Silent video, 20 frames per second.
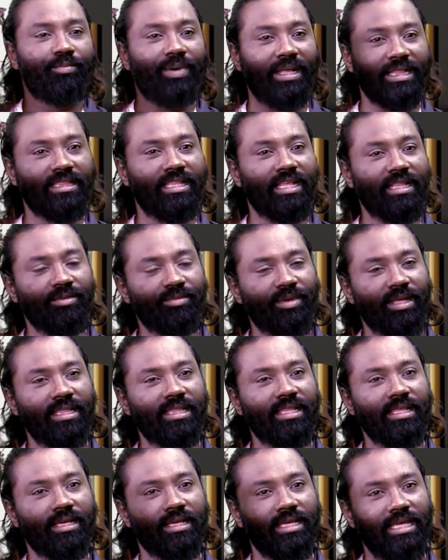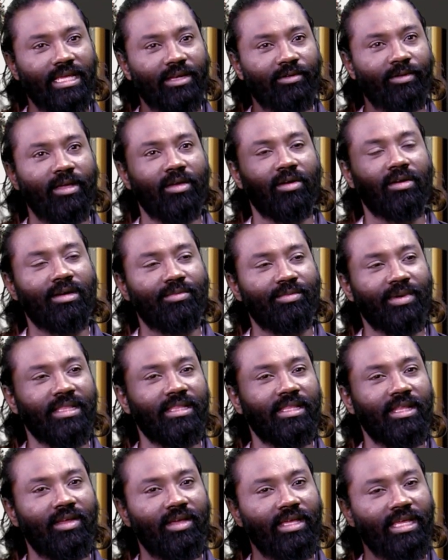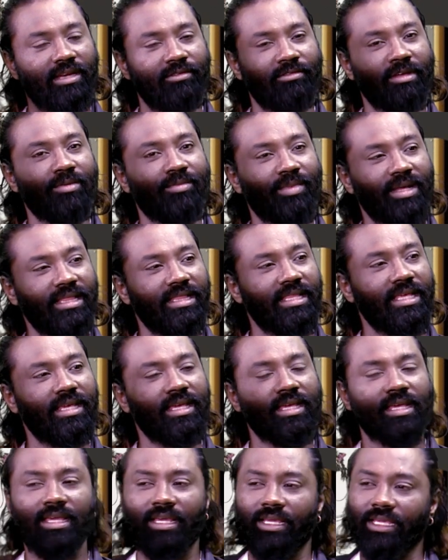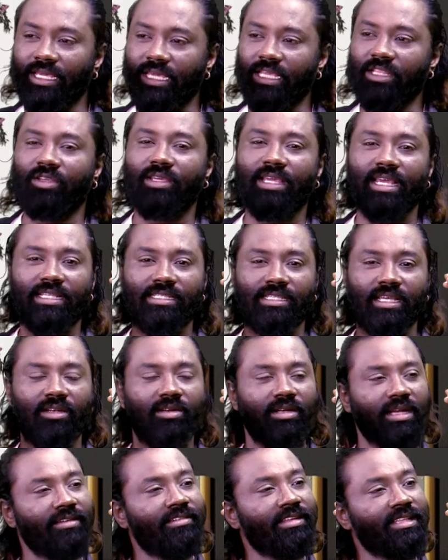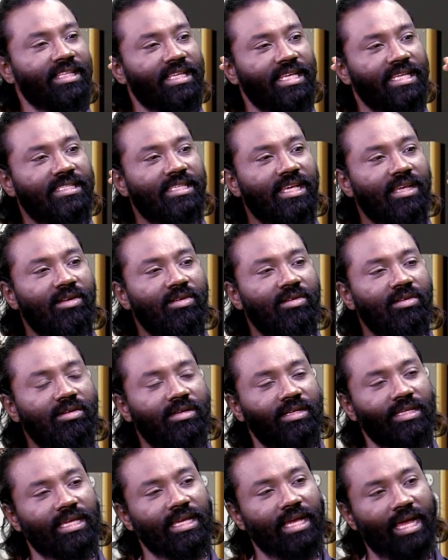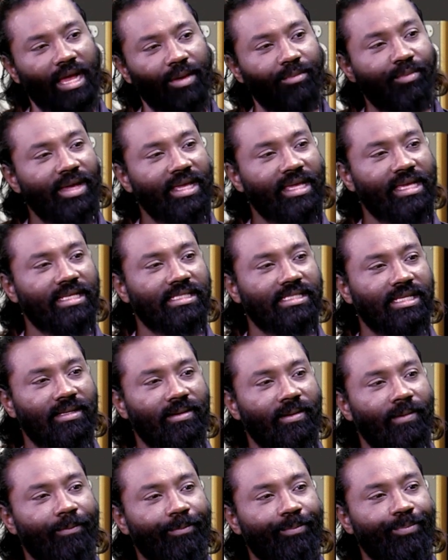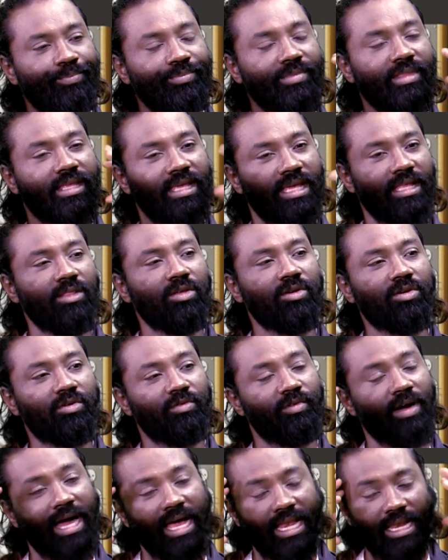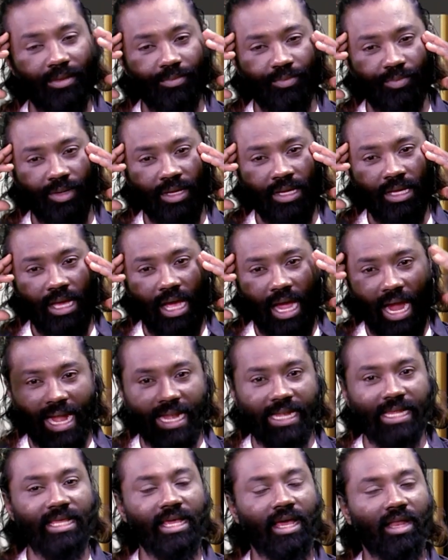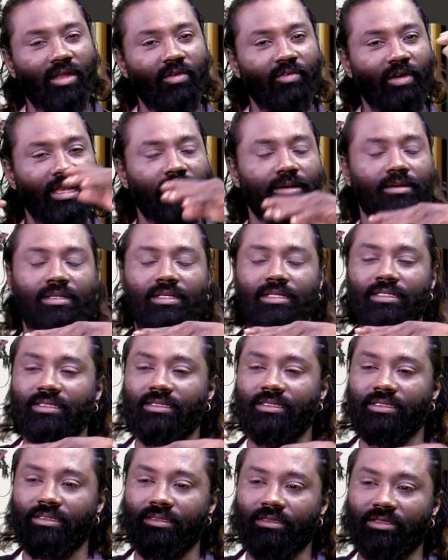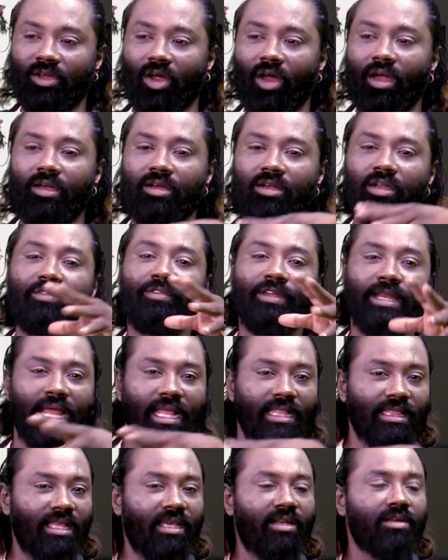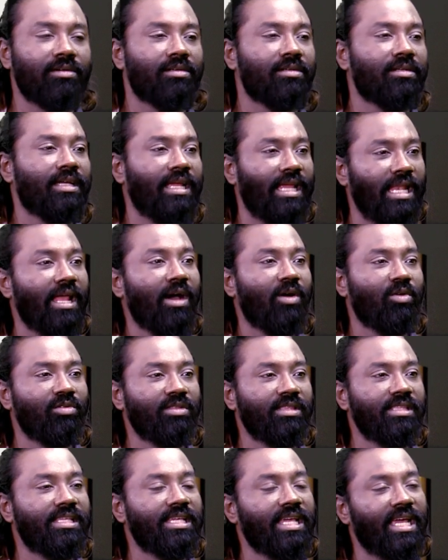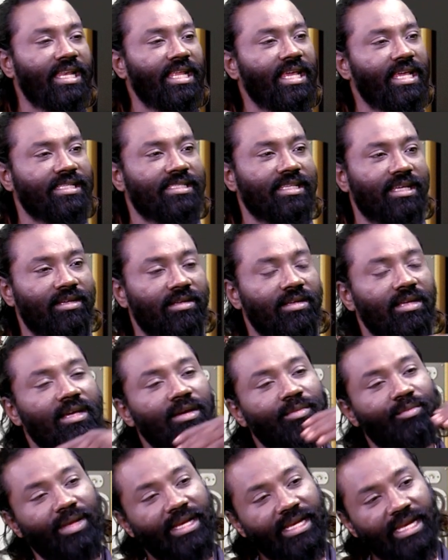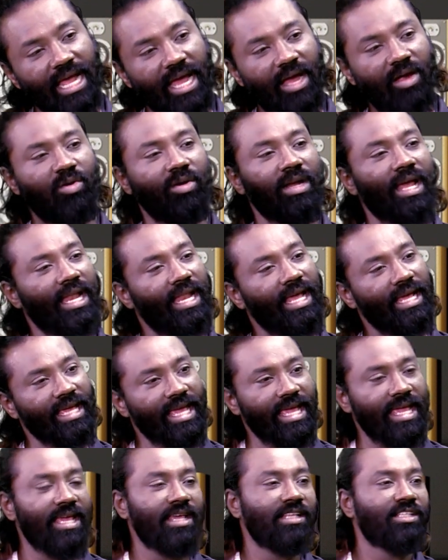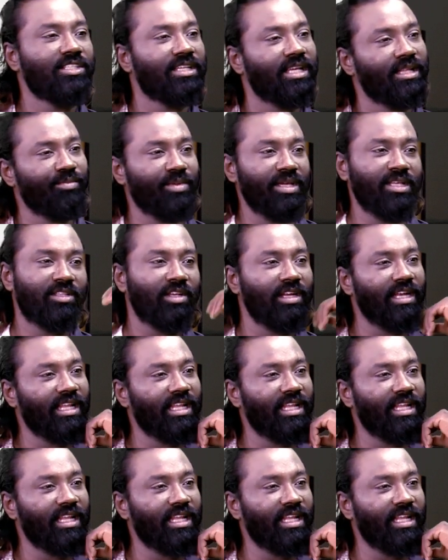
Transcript: పద్దెనిమిది మంది ఇరవై ఒక్క మందిలో ఇరవై మంది గీతుకి రేవంత్ రేవంత్కి వేశారు అమ్మాయికి వేశారు ఎందుకు వాళ్ళ ఐడియాలో వాళ్ళ థాట్లో వీళ్ళందరూ ఇలా ఉంది అని వేశారు మళ్ళీ నాకు కూడా అలాగే వేయచ్చు కదా మిగతా